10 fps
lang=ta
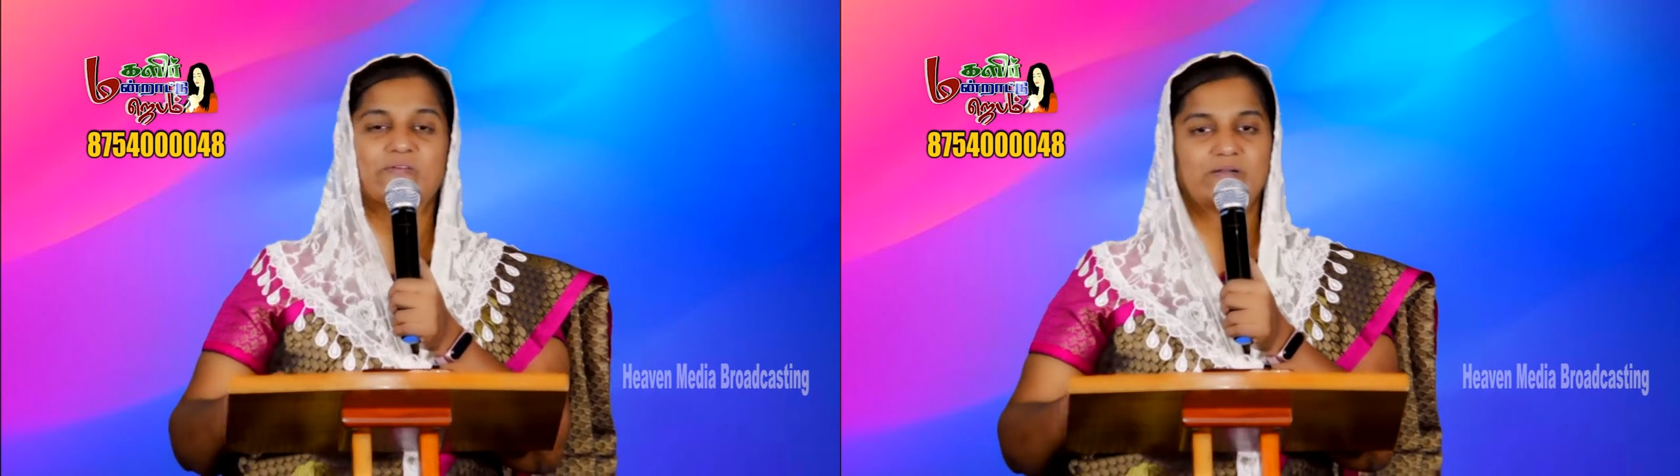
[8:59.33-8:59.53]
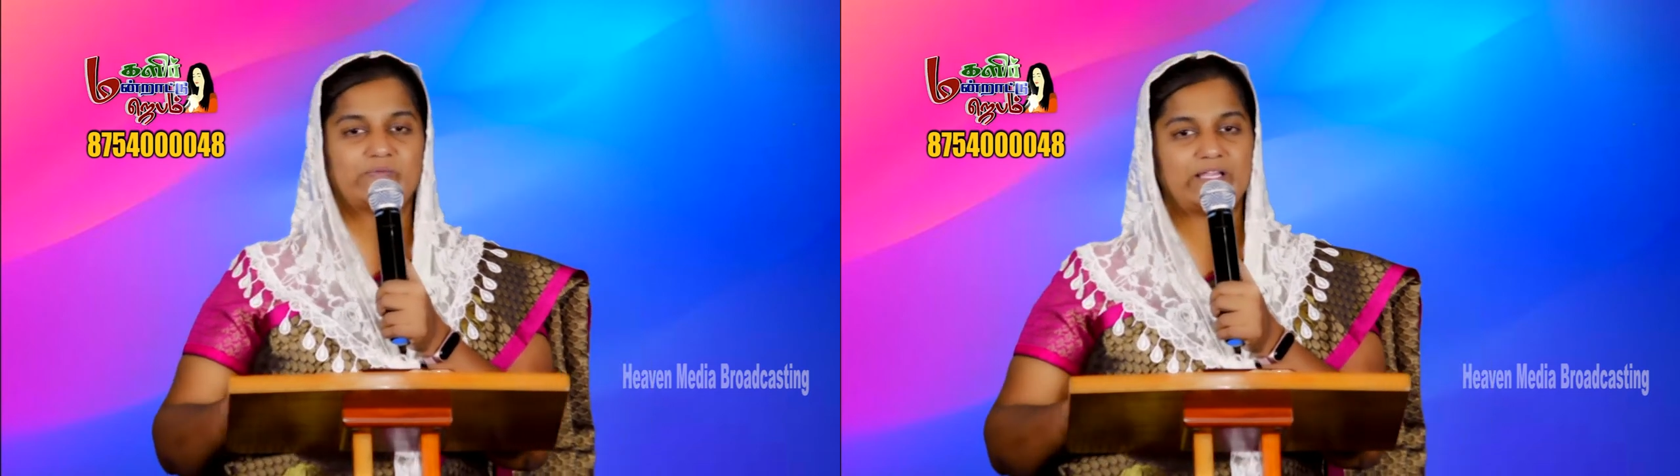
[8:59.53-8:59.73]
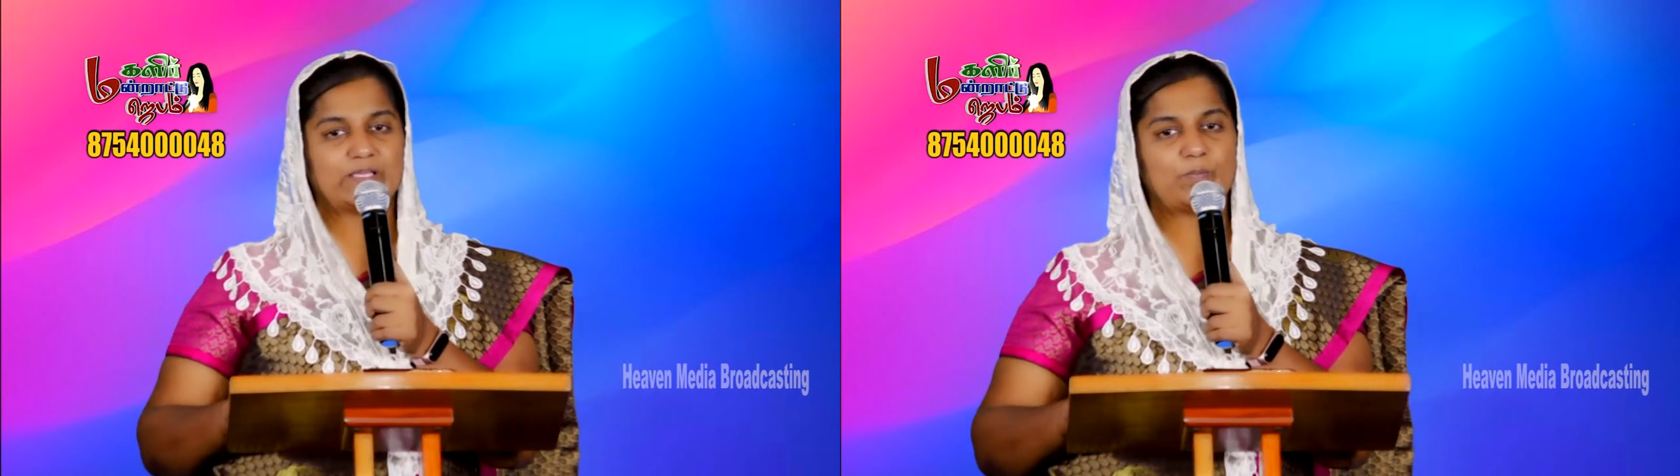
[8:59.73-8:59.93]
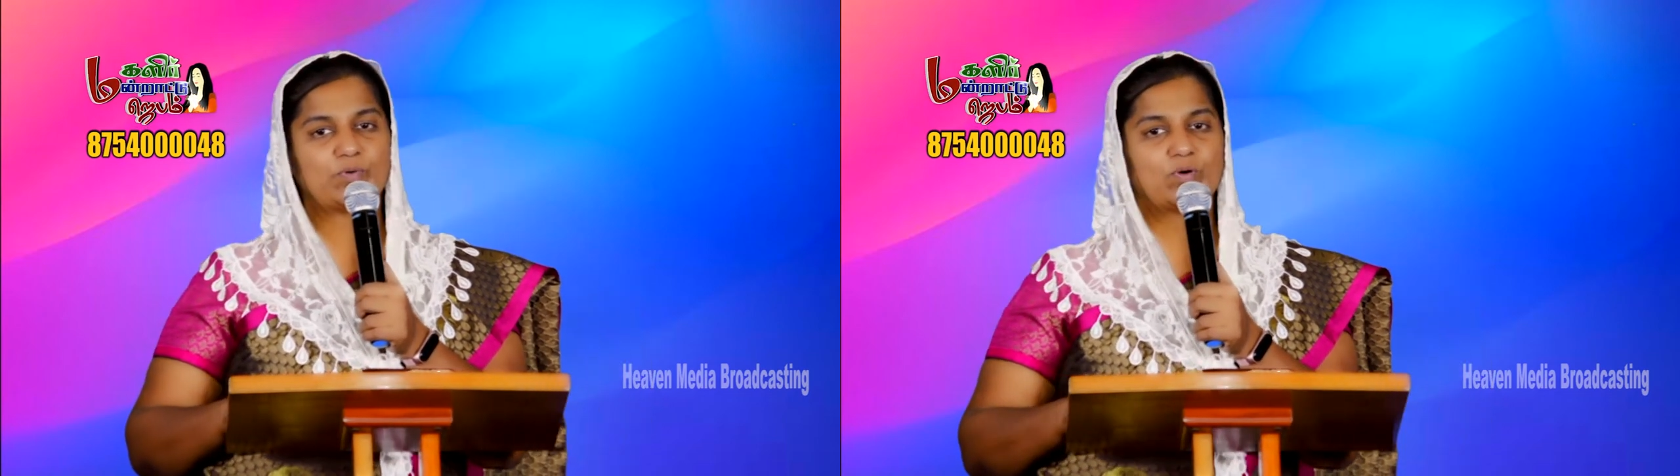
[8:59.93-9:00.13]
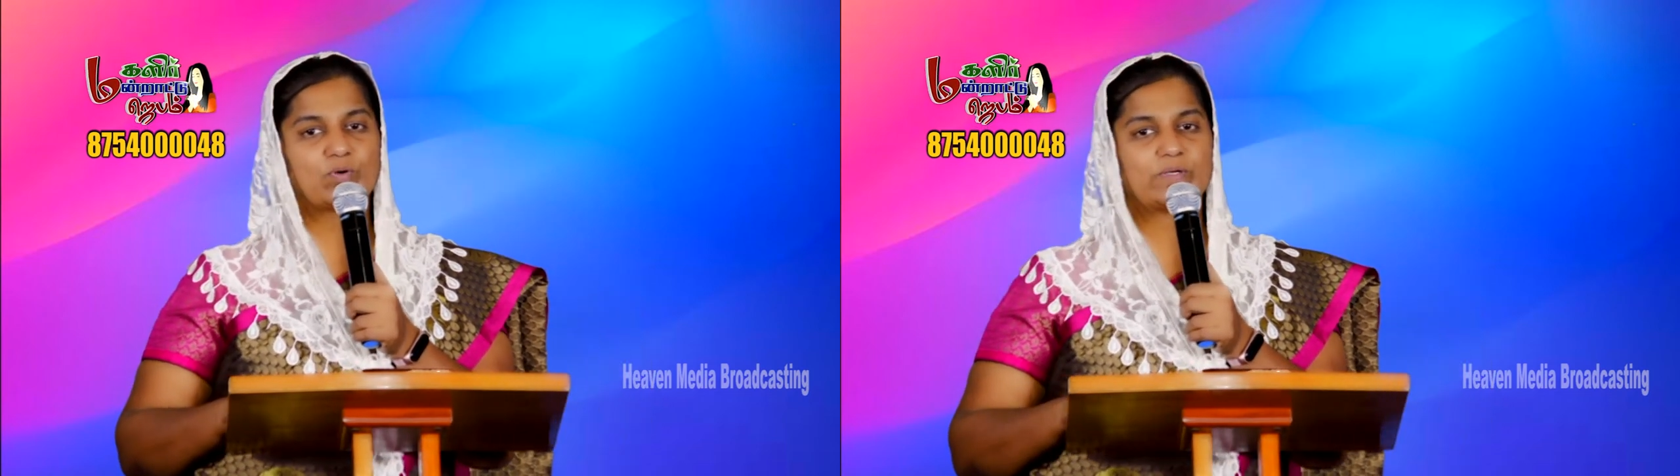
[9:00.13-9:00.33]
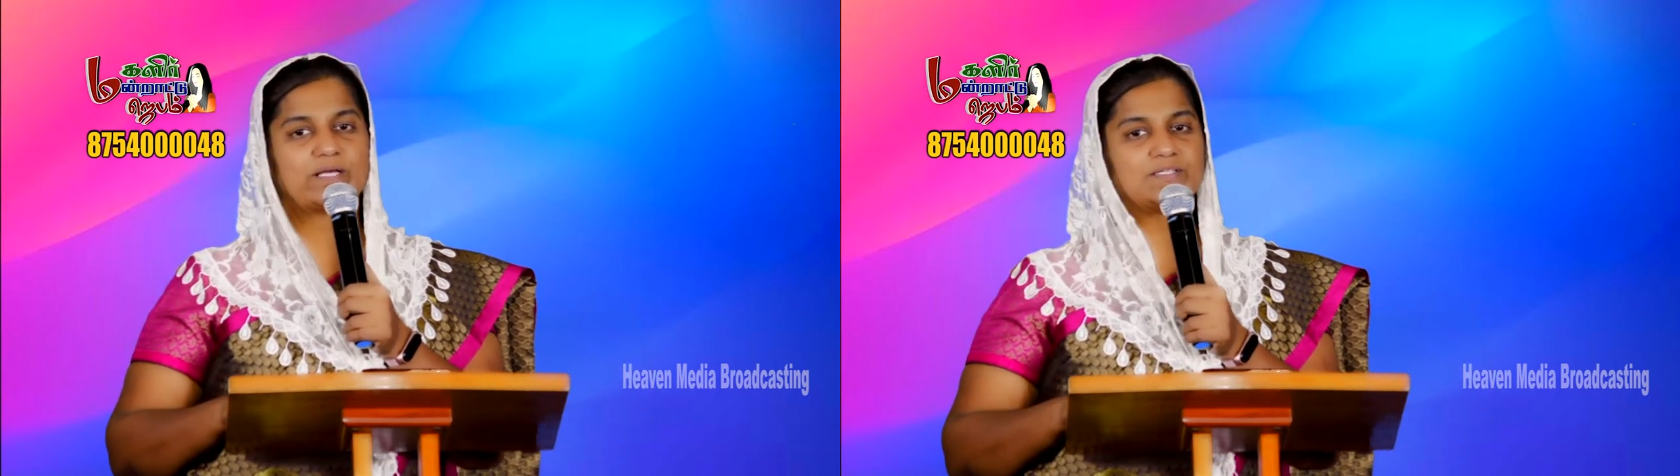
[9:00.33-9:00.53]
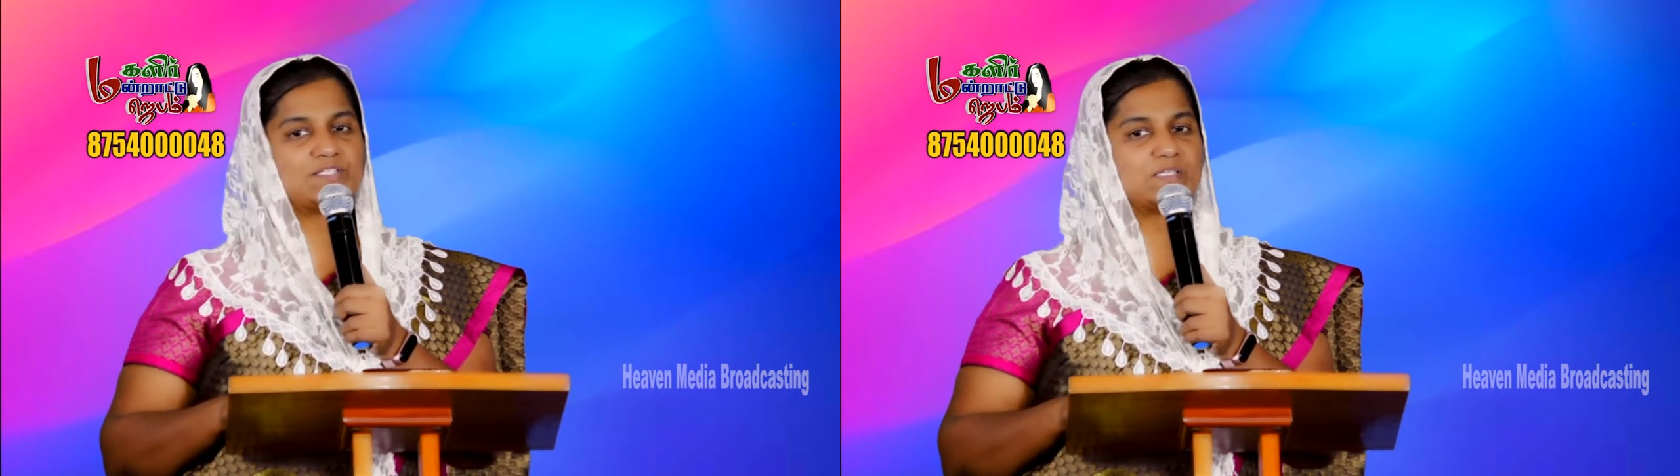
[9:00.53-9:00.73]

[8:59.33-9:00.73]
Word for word: அவர்கள் விலகி போகக்கூடாது